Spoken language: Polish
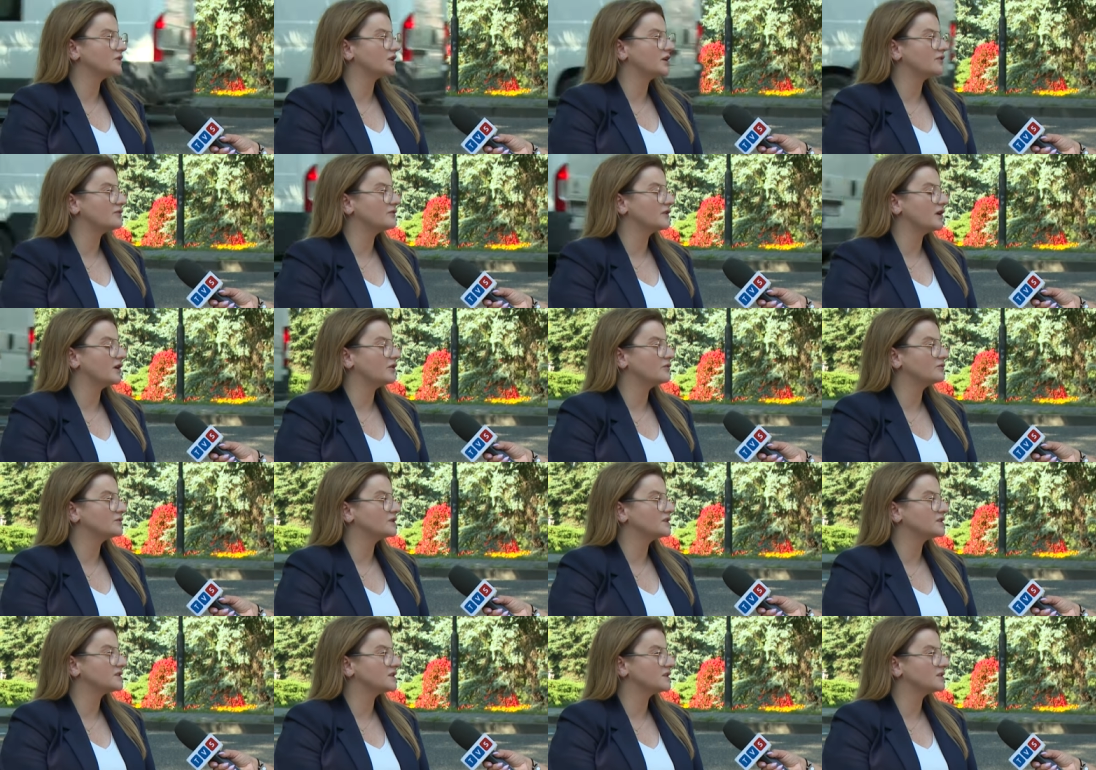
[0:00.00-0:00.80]
trafiają
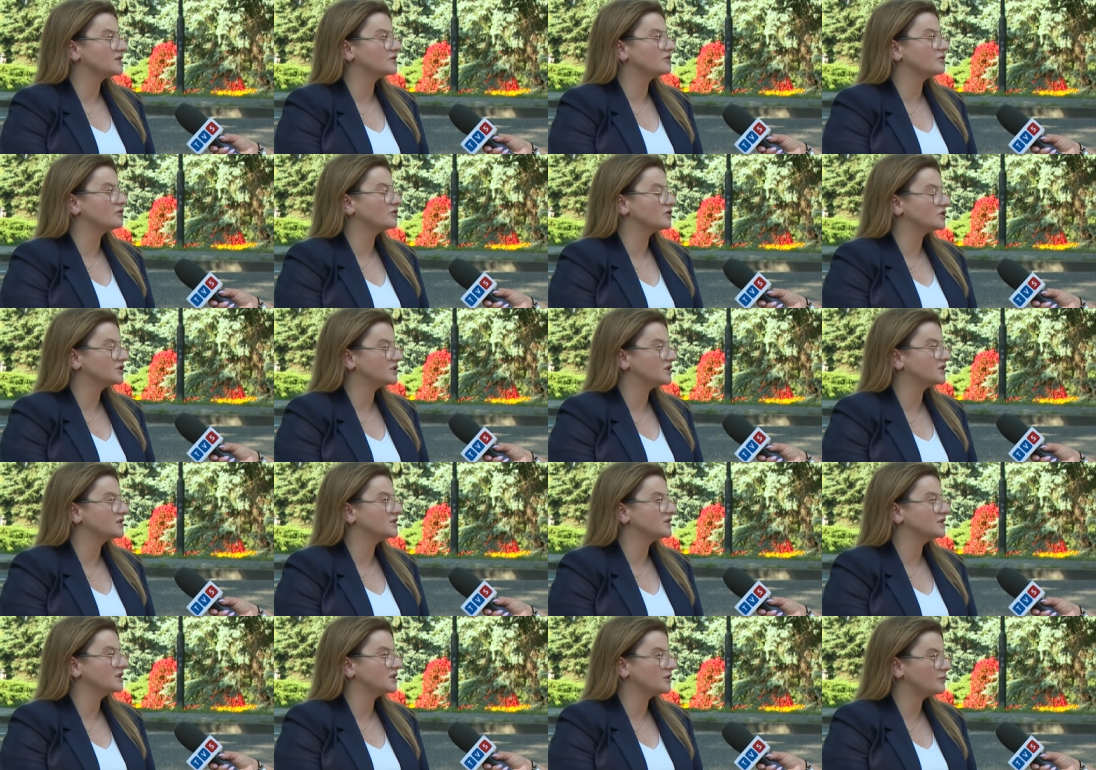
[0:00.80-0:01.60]
niestety do
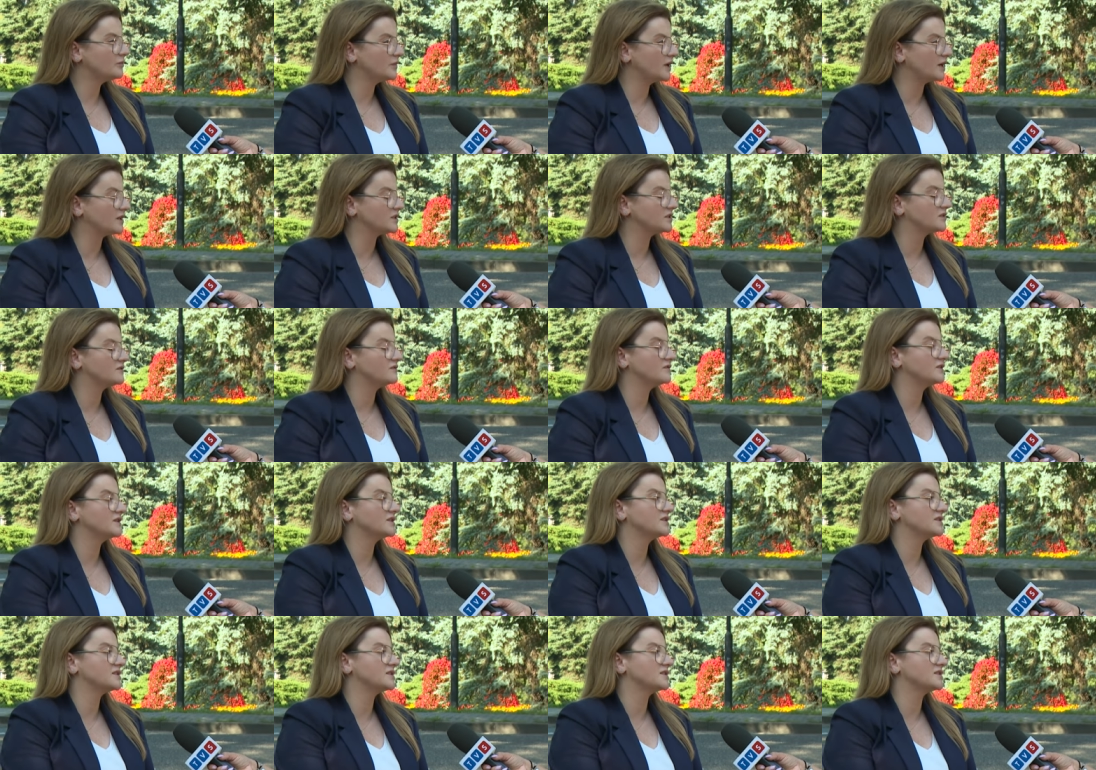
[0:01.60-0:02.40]
ościennych miast,
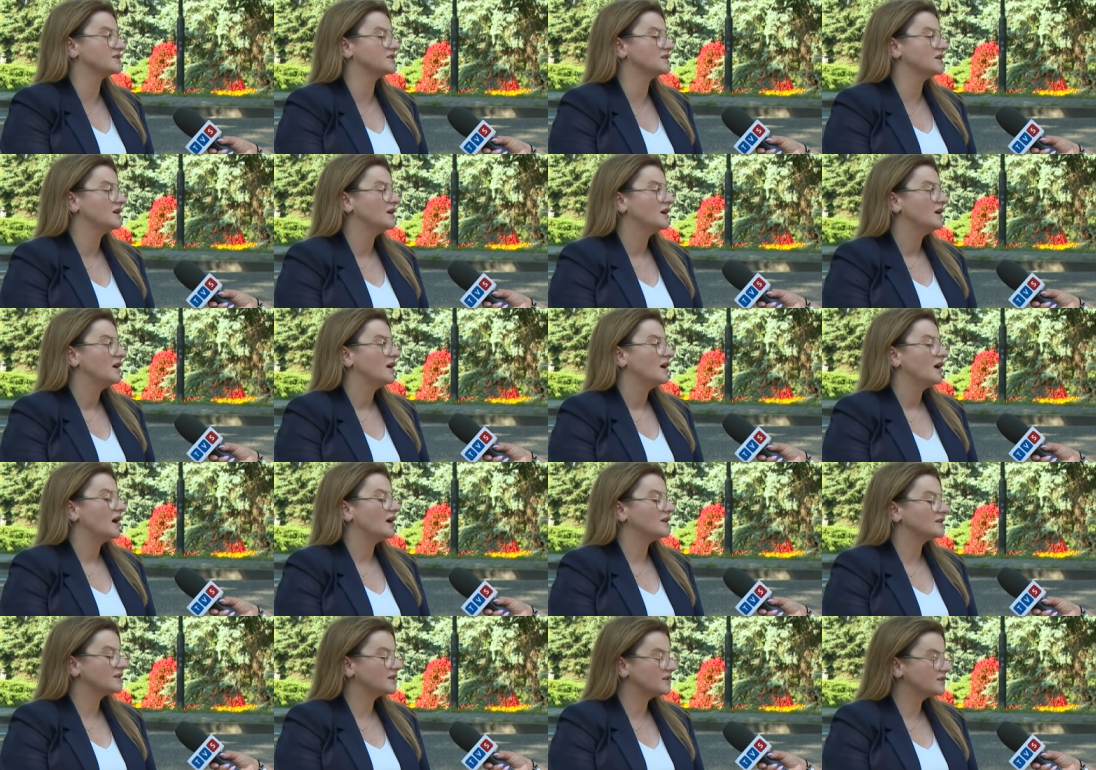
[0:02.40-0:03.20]
więc y,
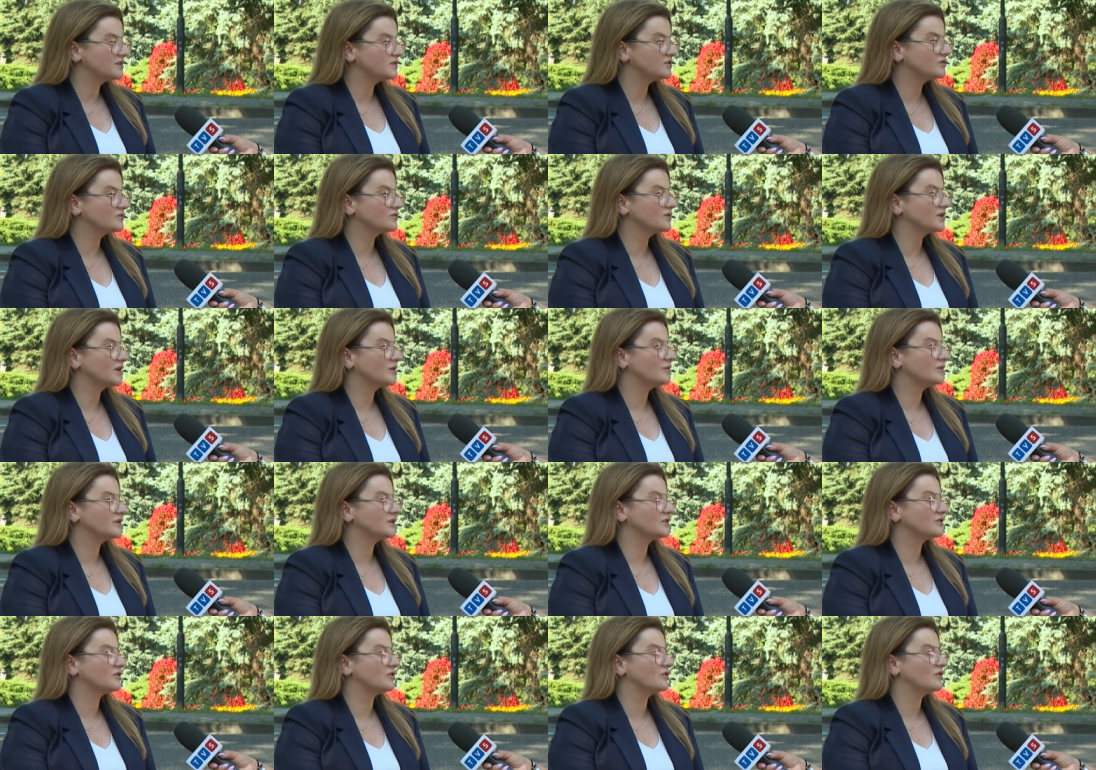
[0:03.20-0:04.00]

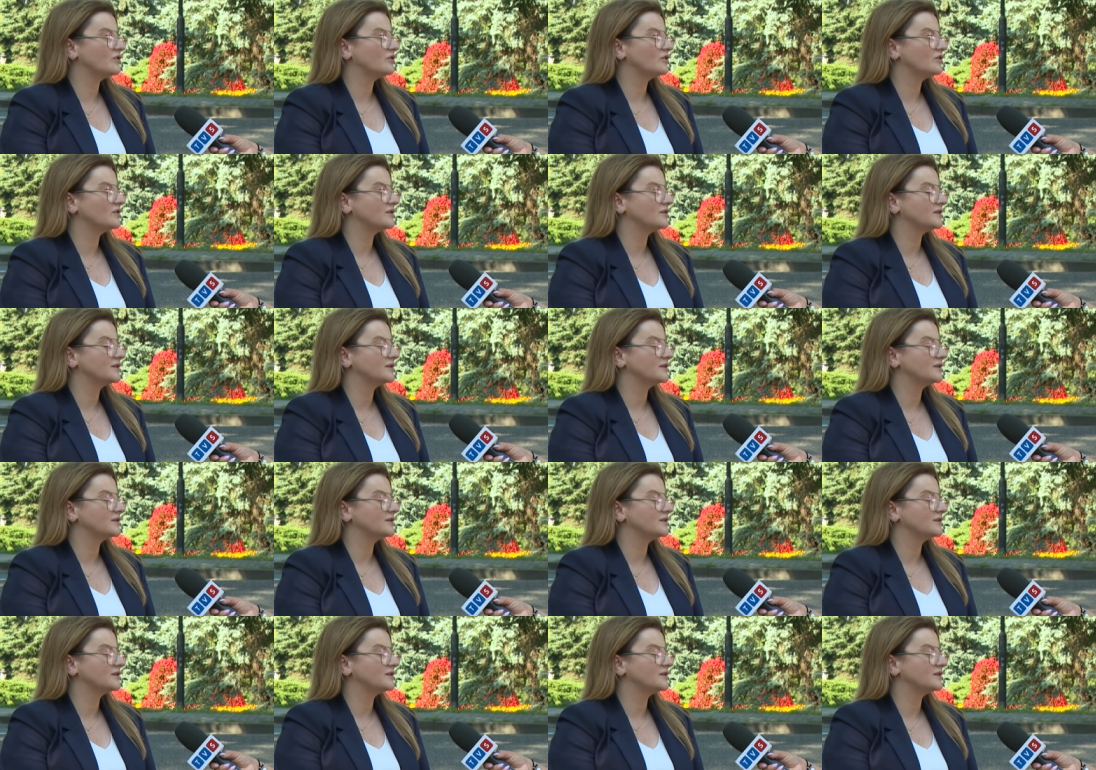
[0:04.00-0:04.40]
analizujemy to